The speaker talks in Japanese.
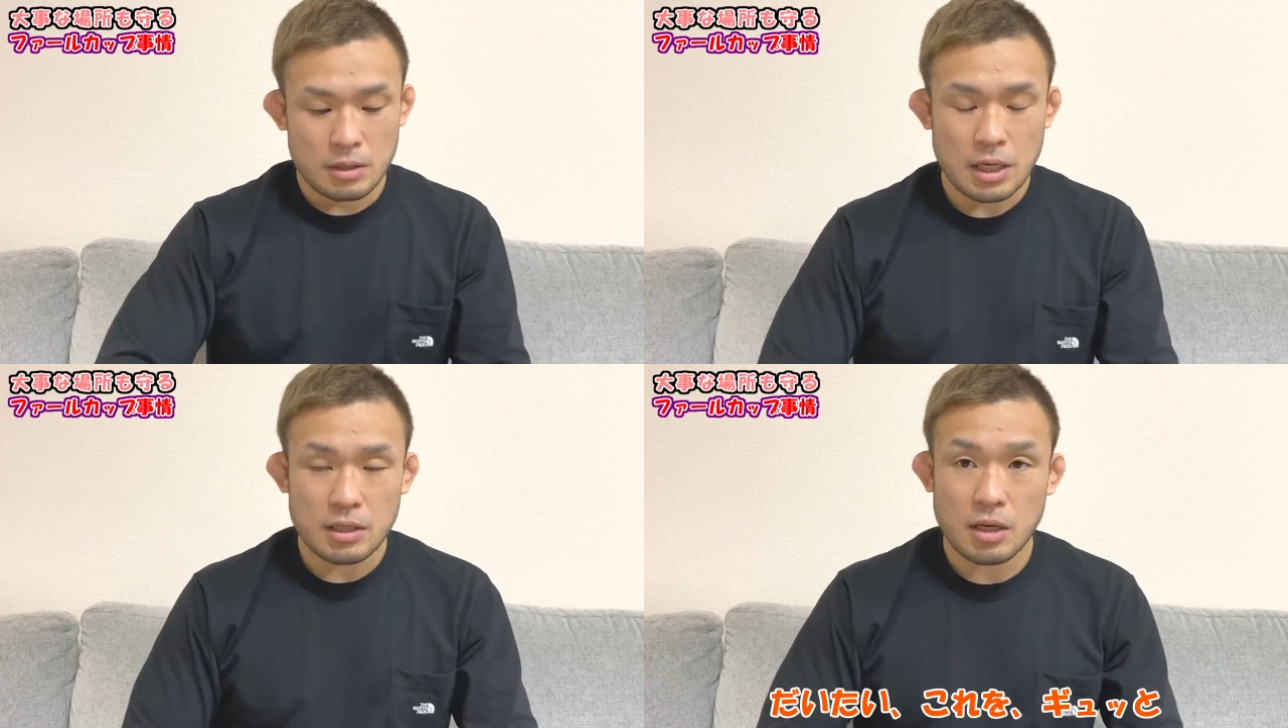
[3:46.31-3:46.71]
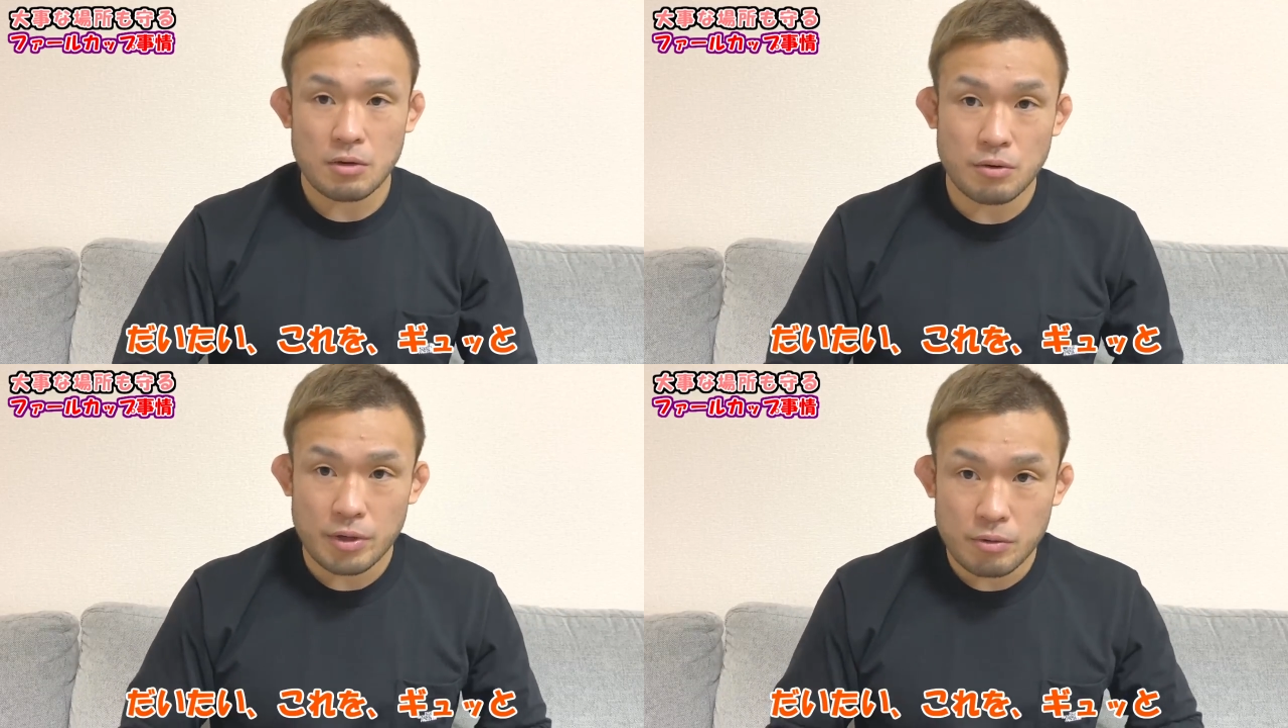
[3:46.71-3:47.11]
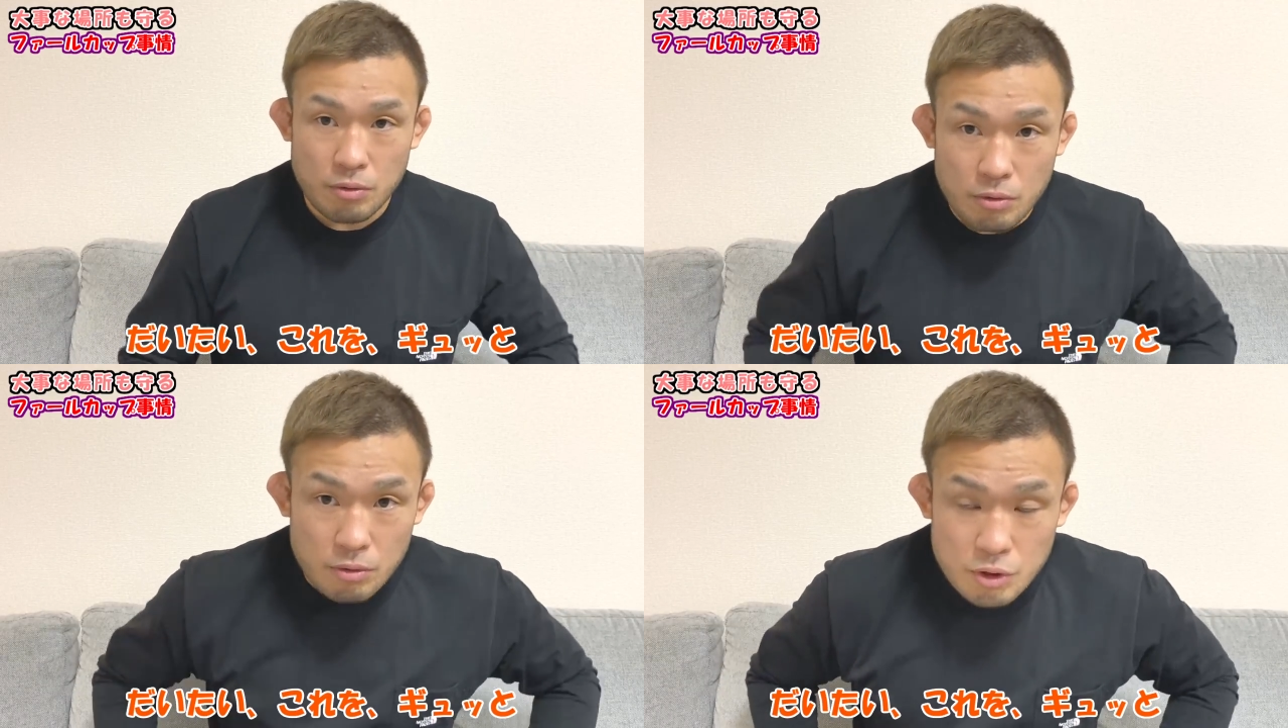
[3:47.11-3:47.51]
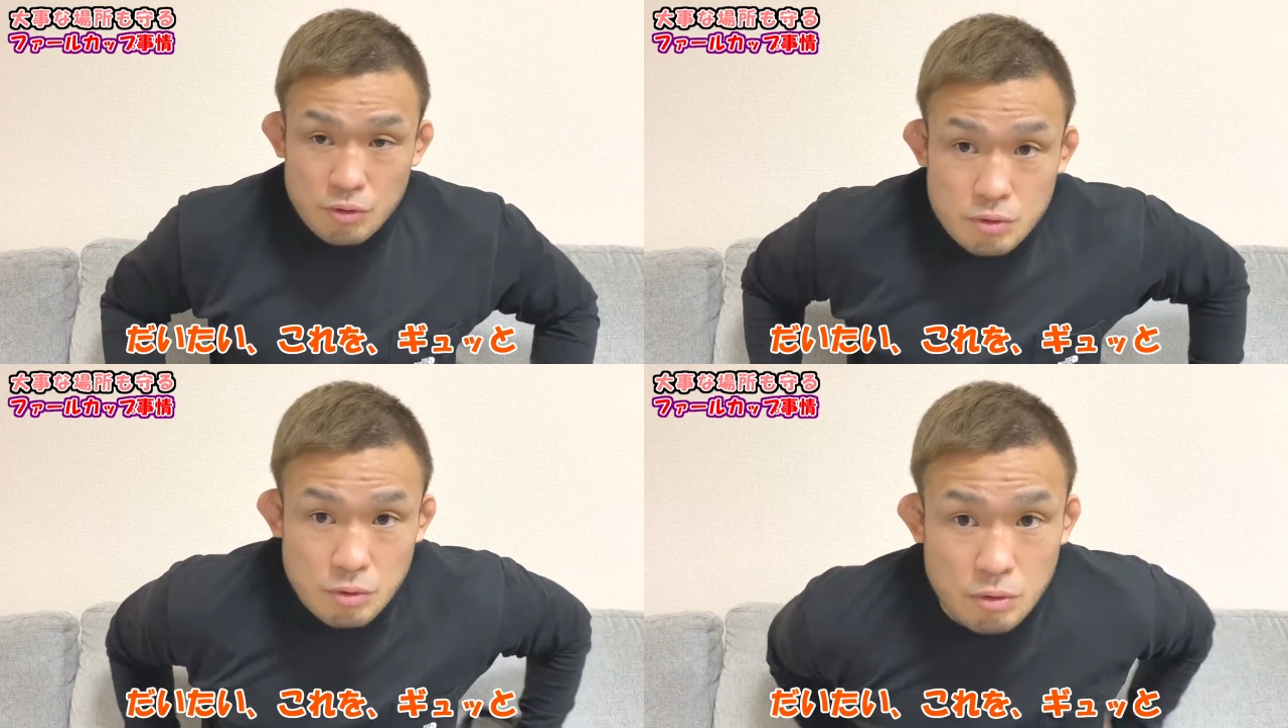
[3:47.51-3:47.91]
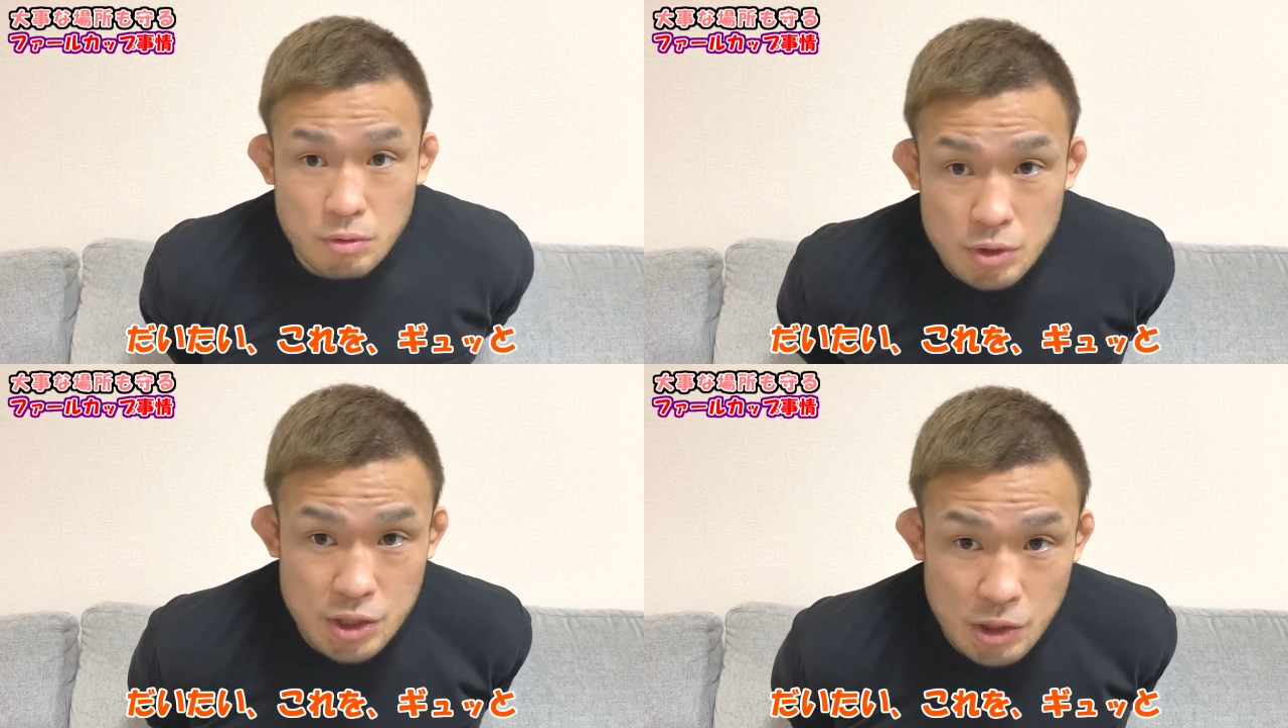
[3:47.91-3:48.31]
大体これをこうギュッと
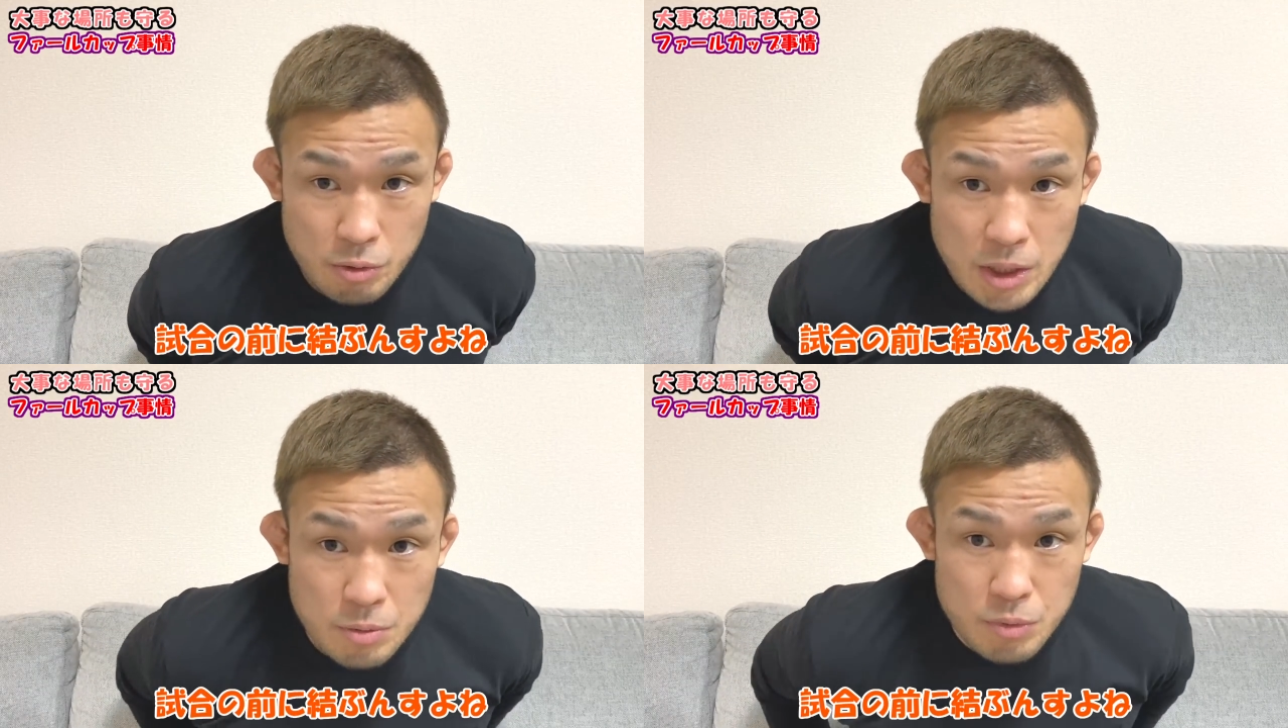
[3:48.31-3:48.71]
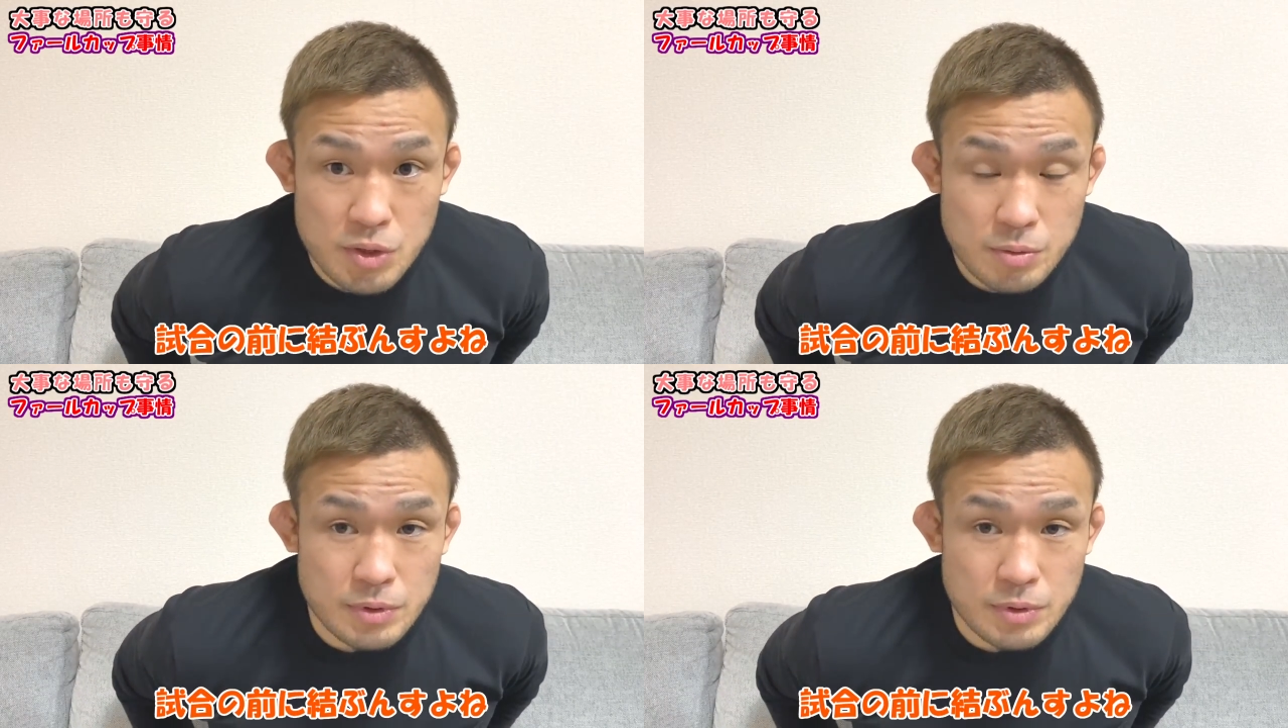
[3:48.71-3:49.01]
試合の前に結